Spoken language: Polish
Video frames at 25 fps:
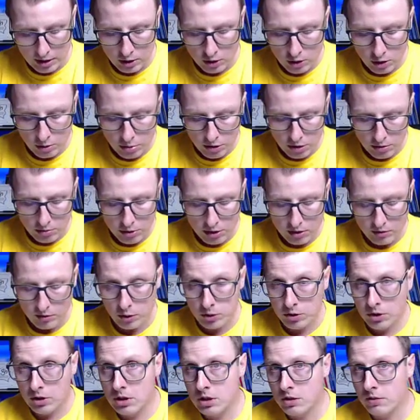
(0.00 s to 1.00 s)
dobrym
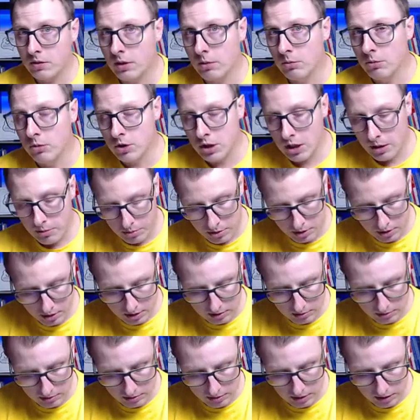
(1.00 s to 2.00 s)
przewodnictwem
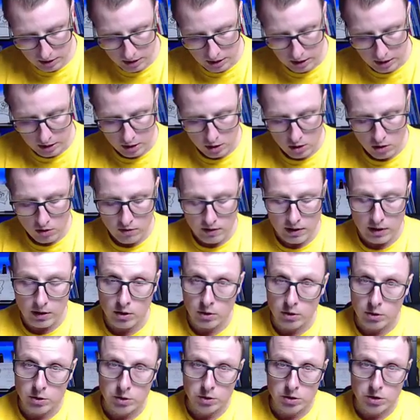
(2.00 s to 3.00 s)
cieplnym,
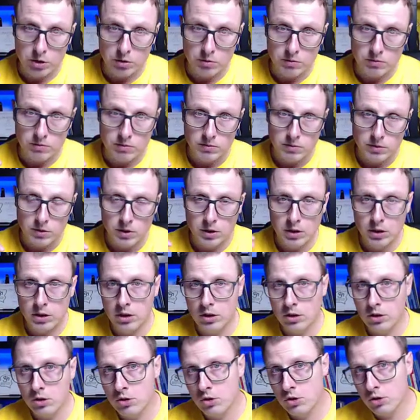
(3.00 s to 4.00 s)
kowalnością
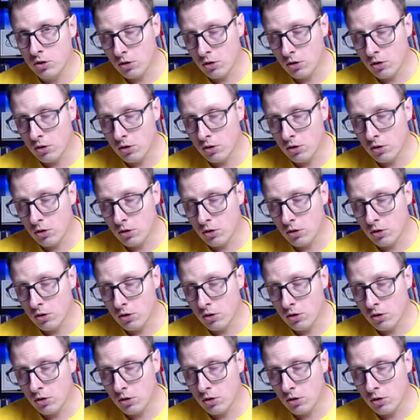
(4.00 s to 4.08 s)
i